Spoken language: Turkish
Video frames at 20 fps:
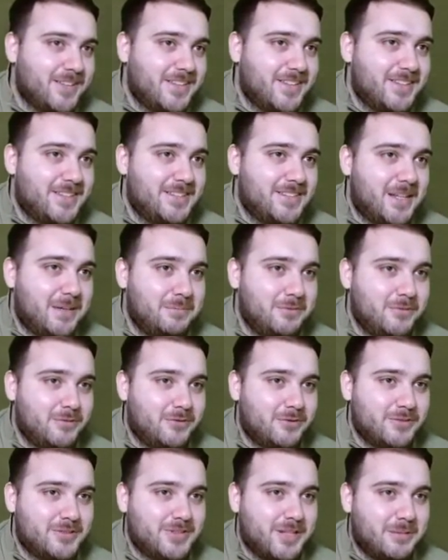Gitsem mi
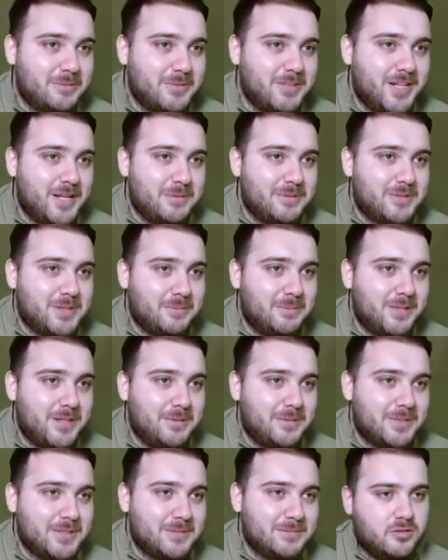vursam mı ne yapsam
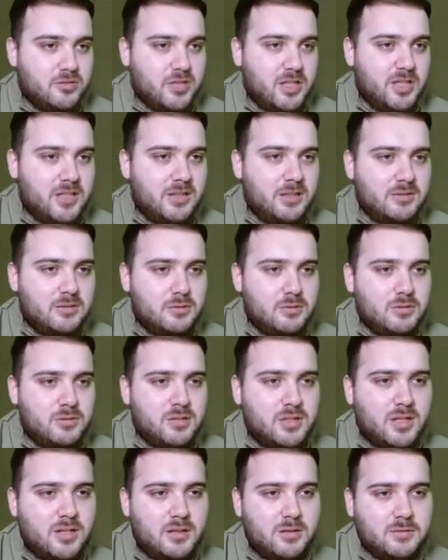bilemedim. Cengiz
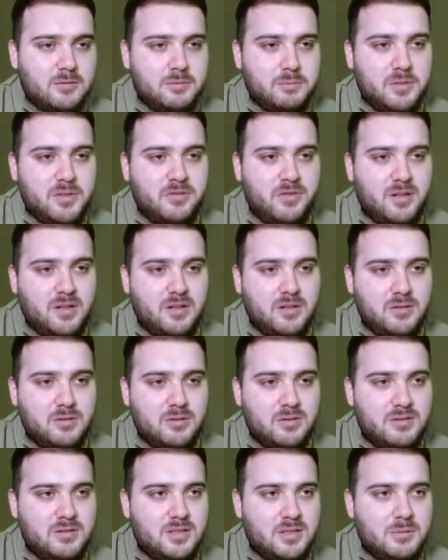Ünder bir varlık
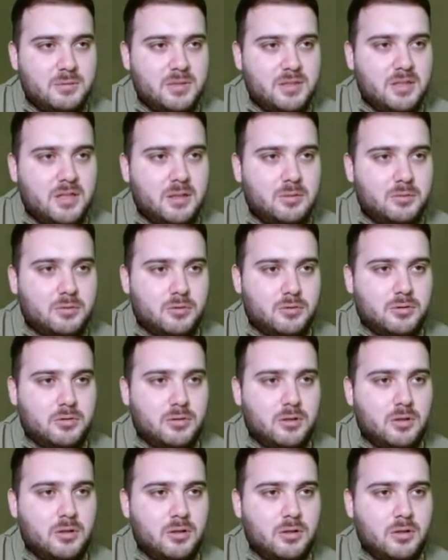gösteremedi ya bugün.
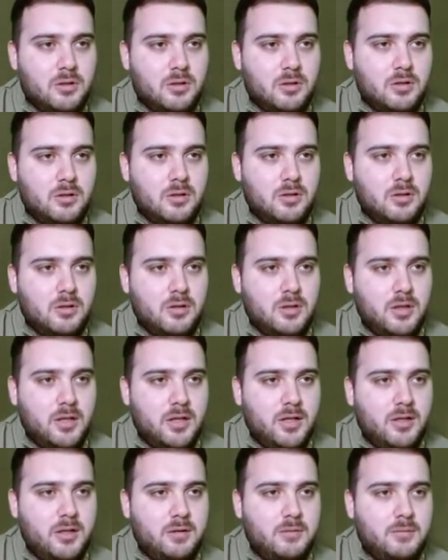
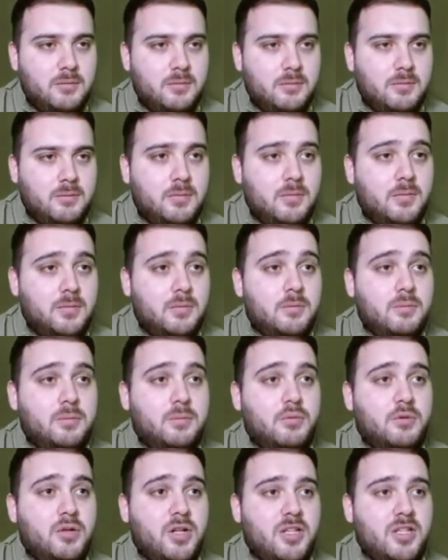Yani
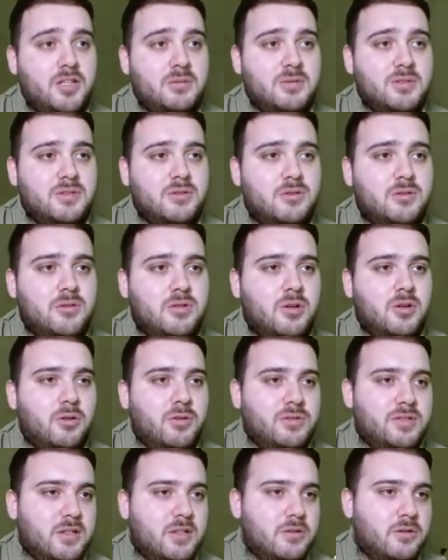Burak Yılmaz'ın önüne
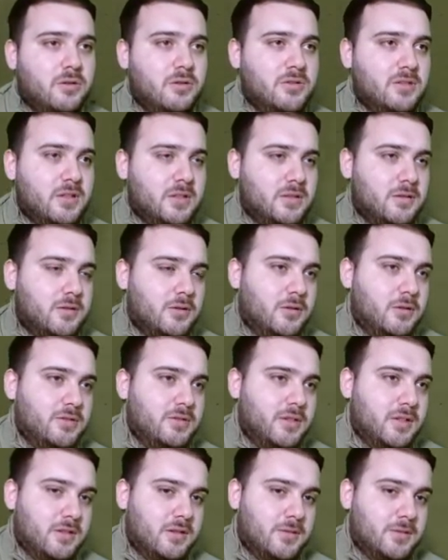offside offside offside.